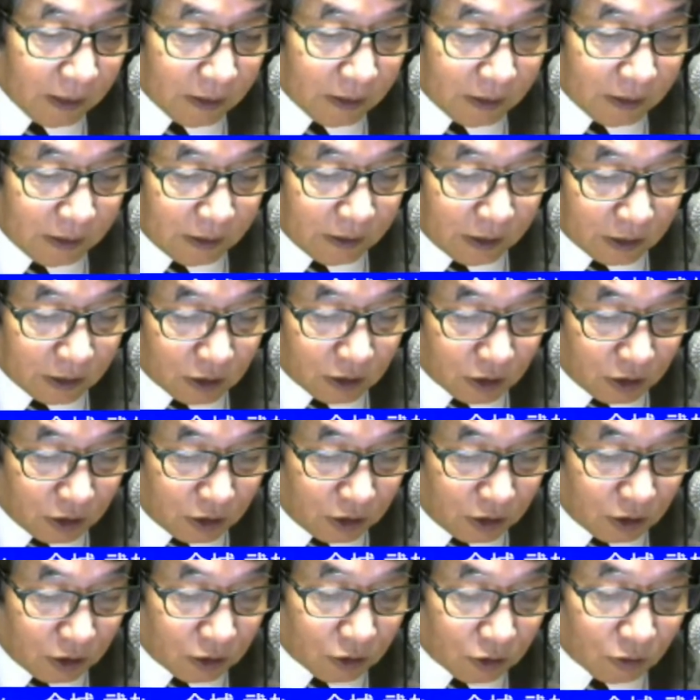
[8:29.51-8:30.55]

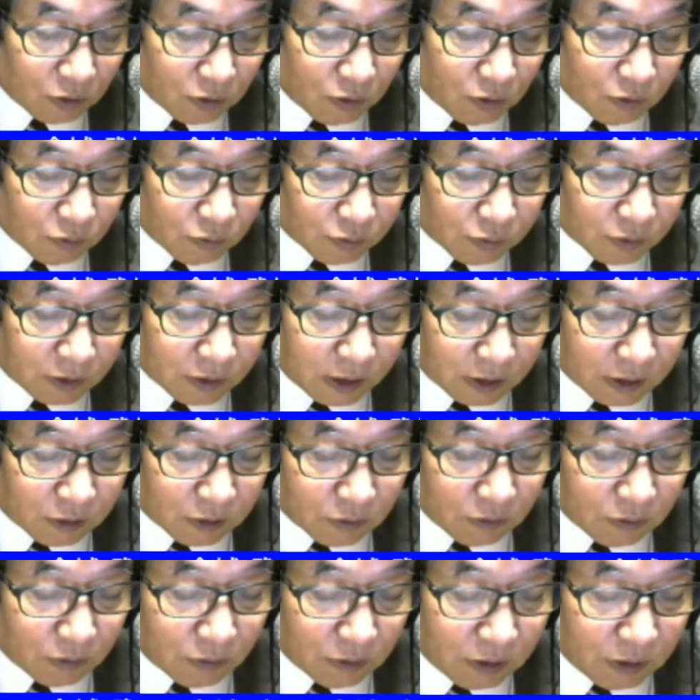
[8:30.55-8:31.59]
イエス・キリストの復
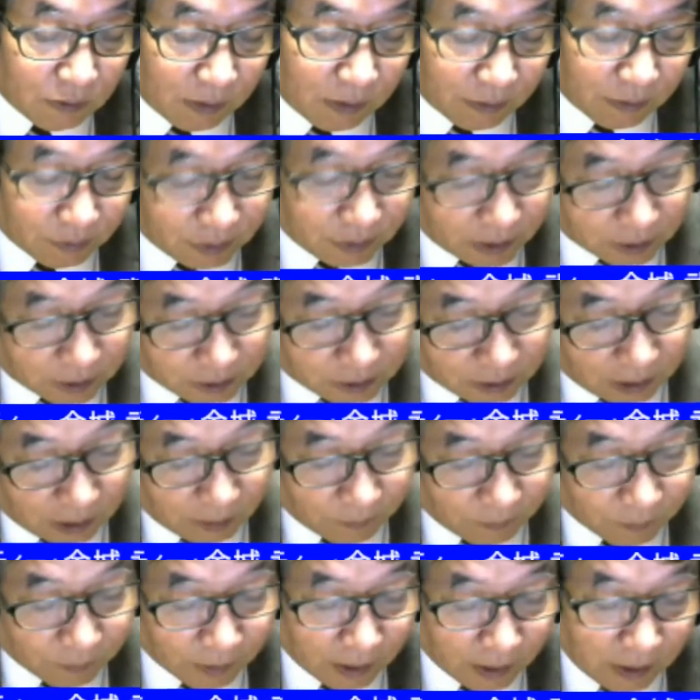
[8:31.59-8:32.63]
活を祝う日ですね
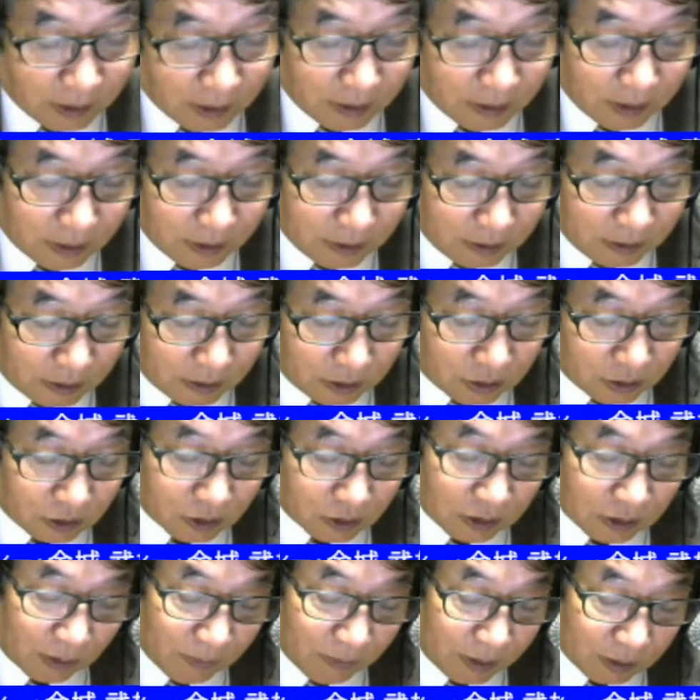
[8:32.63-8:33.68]

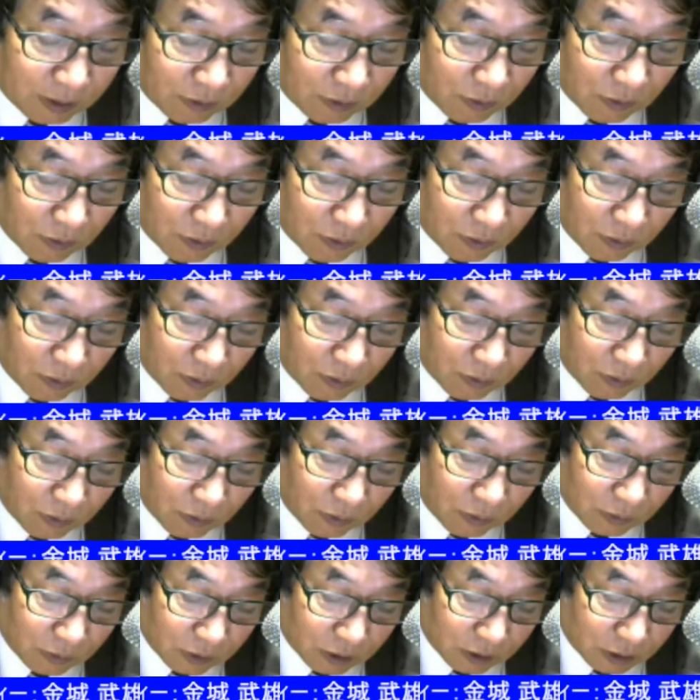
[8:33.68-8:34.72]
イエス様の
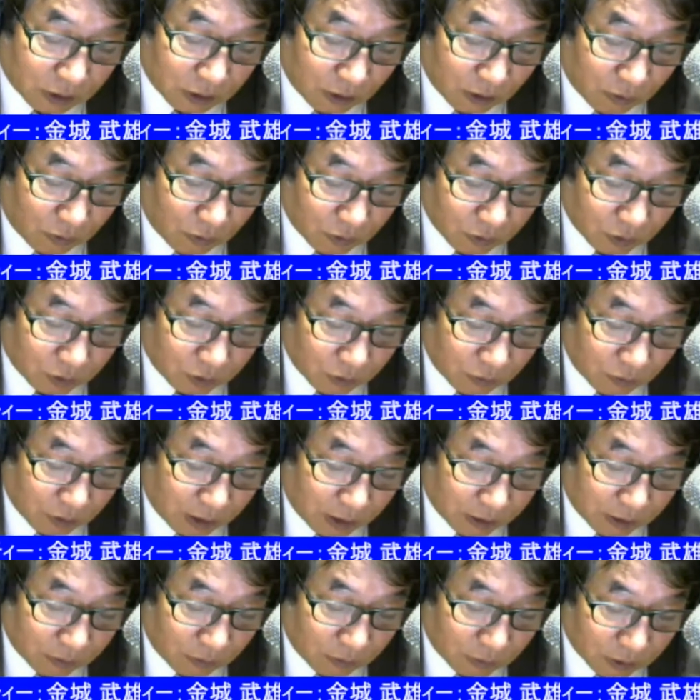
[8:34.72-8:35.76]
ですね交渉
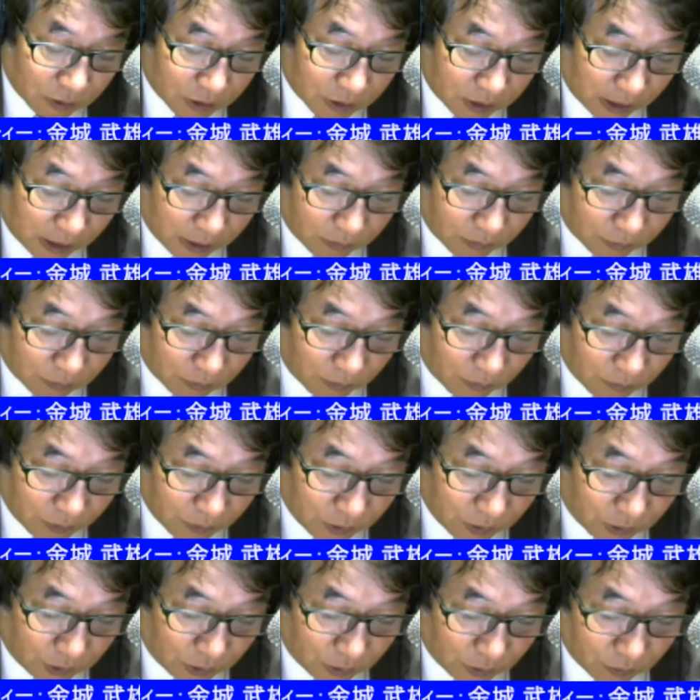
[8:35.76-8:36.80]
外の最後の
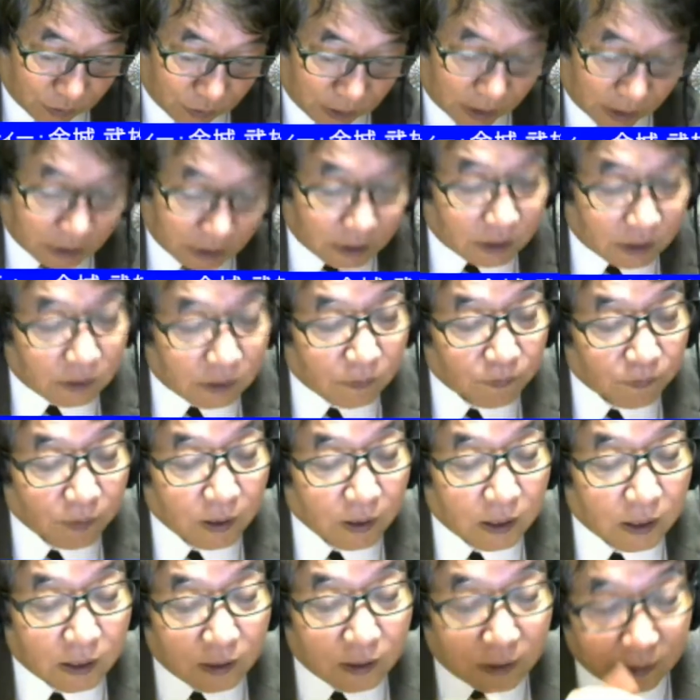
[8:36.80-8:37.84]
1週間に
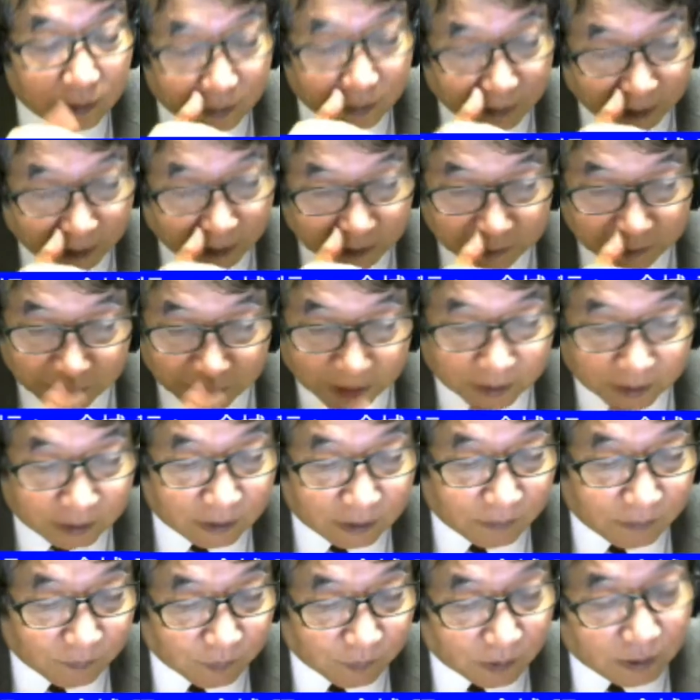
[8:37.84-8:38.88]
なぞらえて、
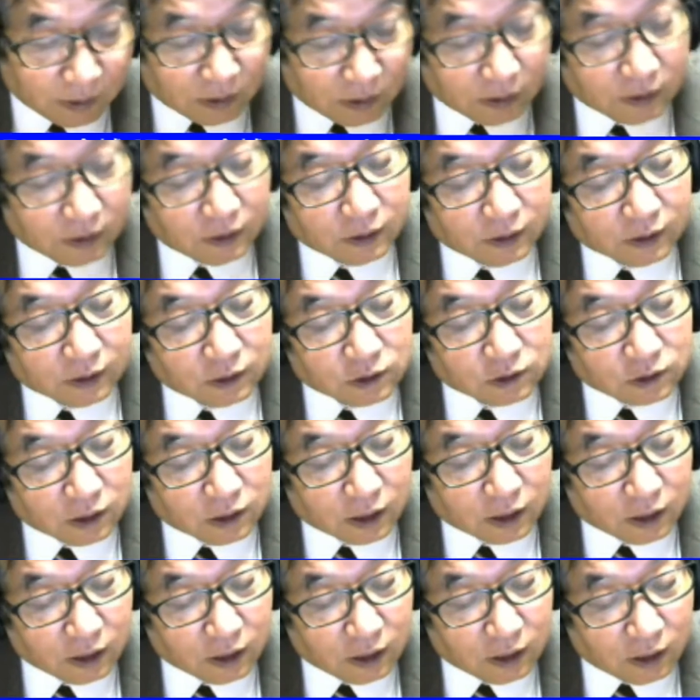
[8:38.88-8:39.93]
えー、ですね
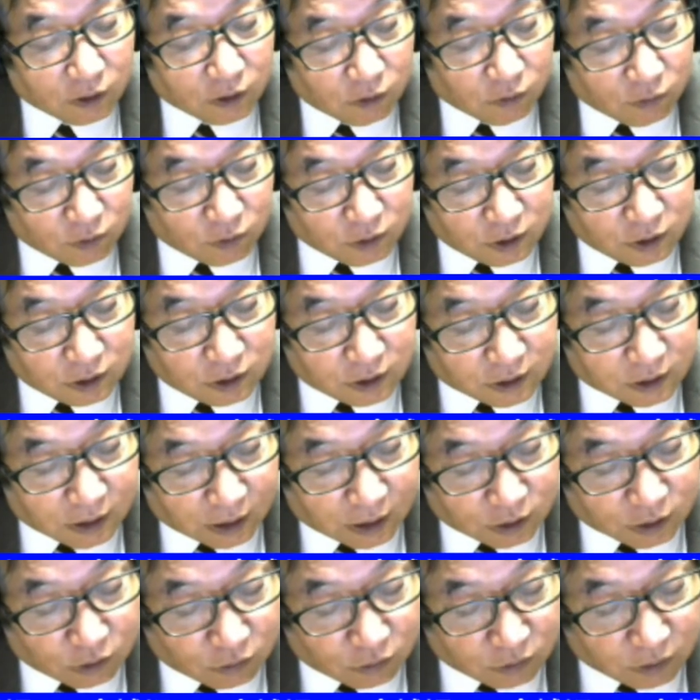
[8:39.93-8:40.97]
このイースター
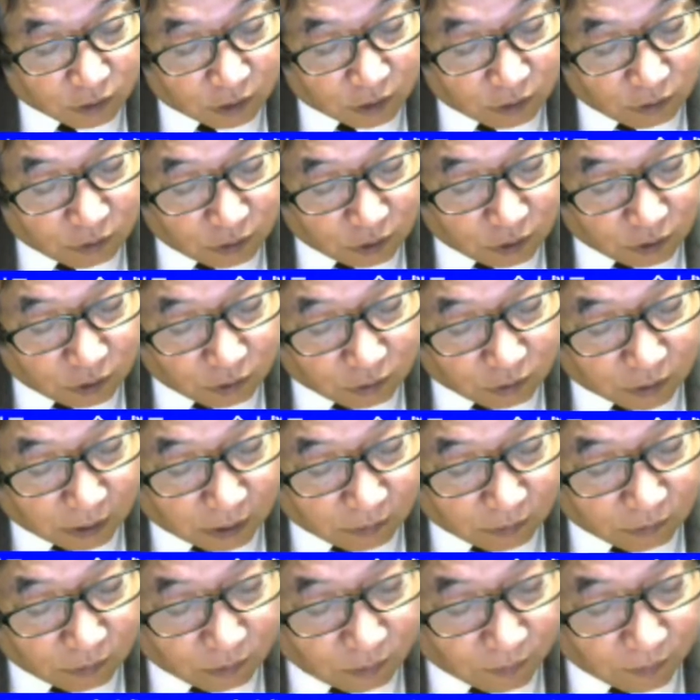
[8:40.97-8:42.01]
直前の1週
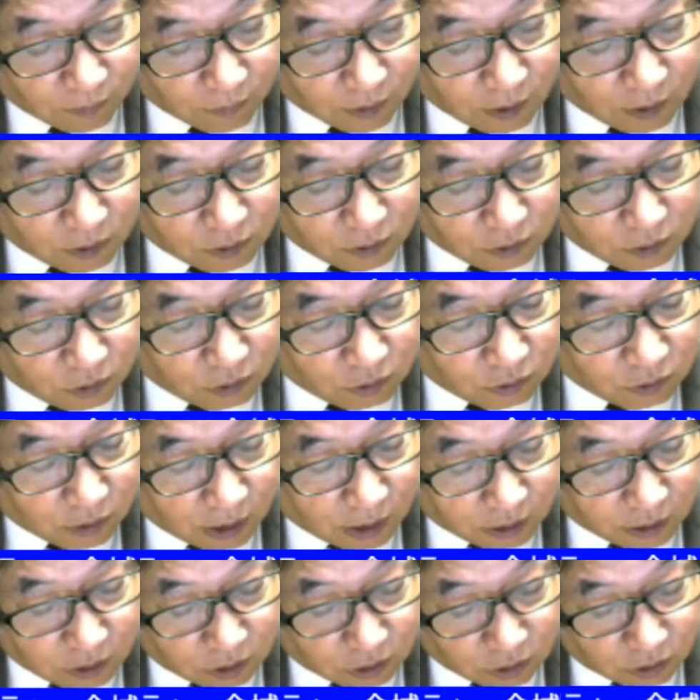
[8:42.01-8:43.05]
間を受
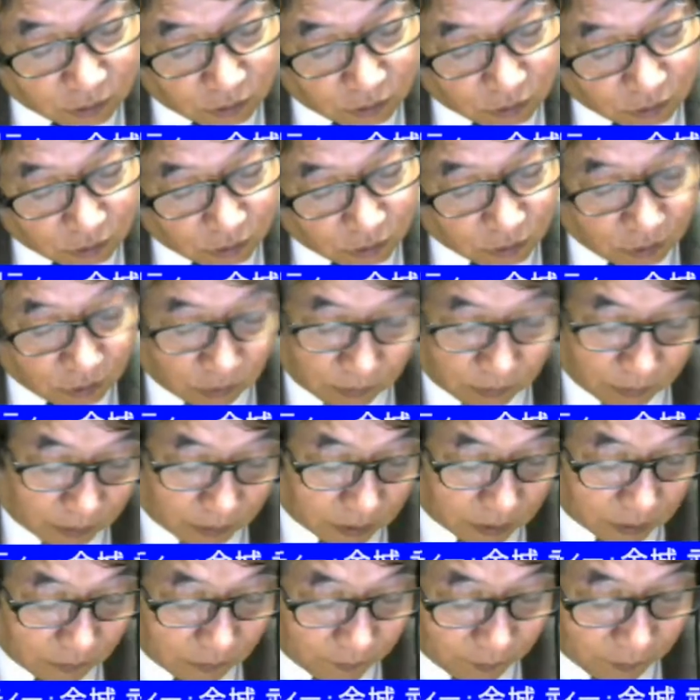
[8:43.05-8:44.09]
難週と呼びます